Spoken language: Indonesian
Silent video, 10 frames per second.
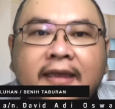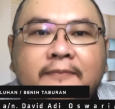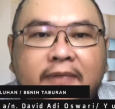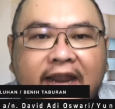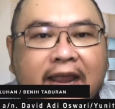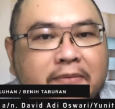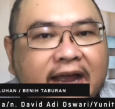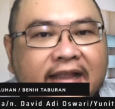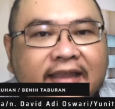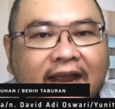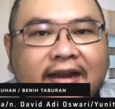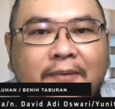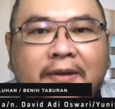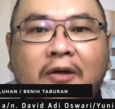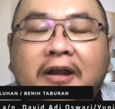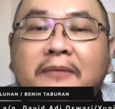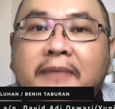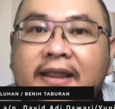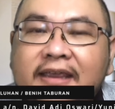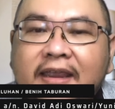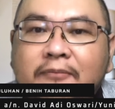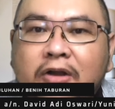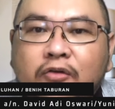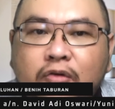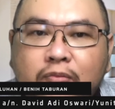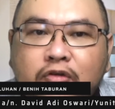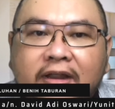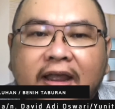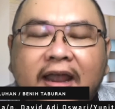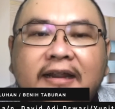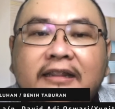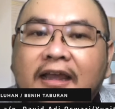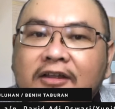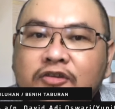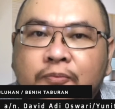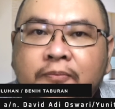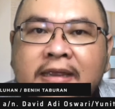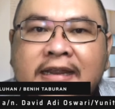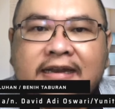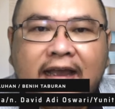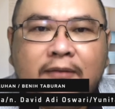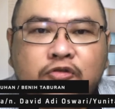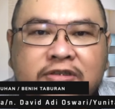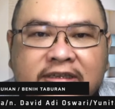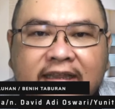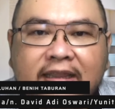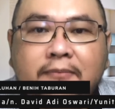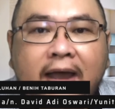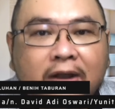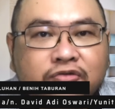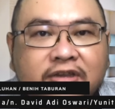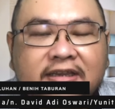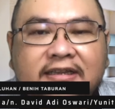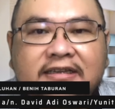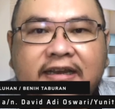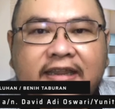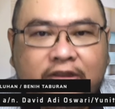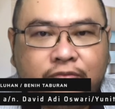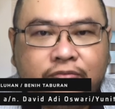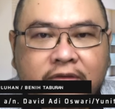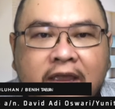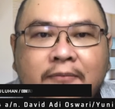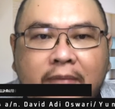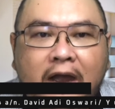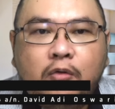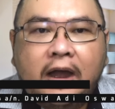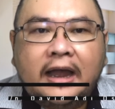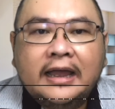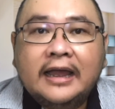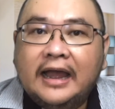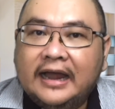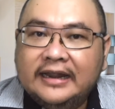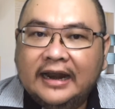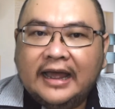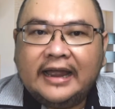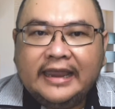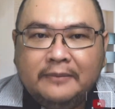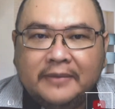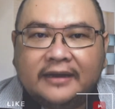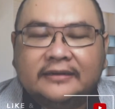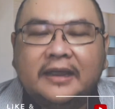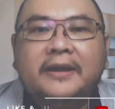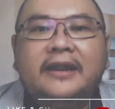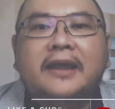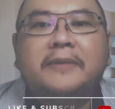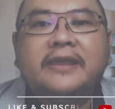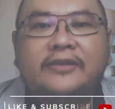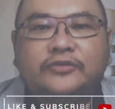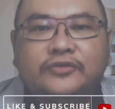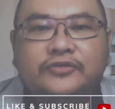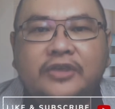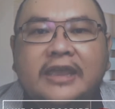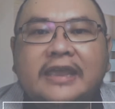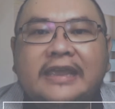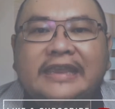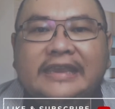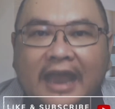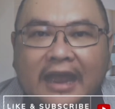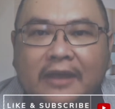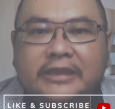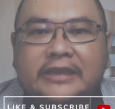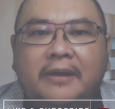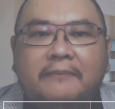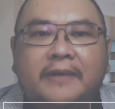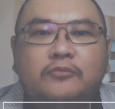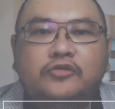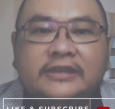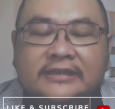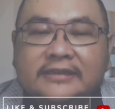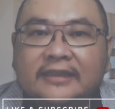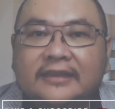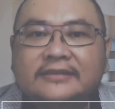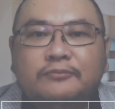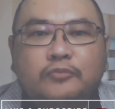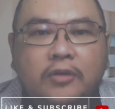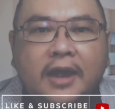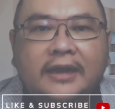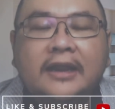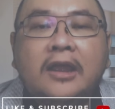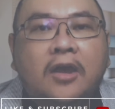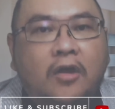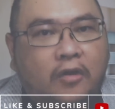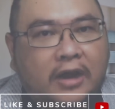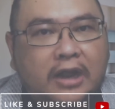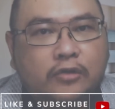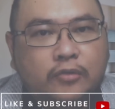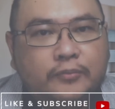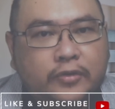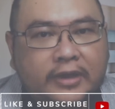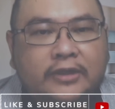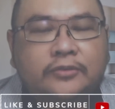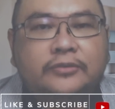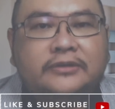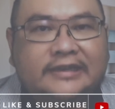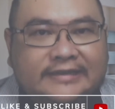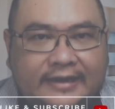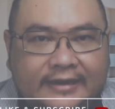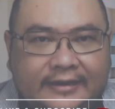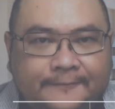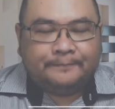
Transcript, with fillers: mereka mengatakan kepada orang banyak yang berkerumun karena takjub dengan mukjizat yang baru saja terjadi itu, bahwa adalah iman kepada nama Yesus yang menyebabkan mukjizat kesembuhan orang lumpuh itu terjadi.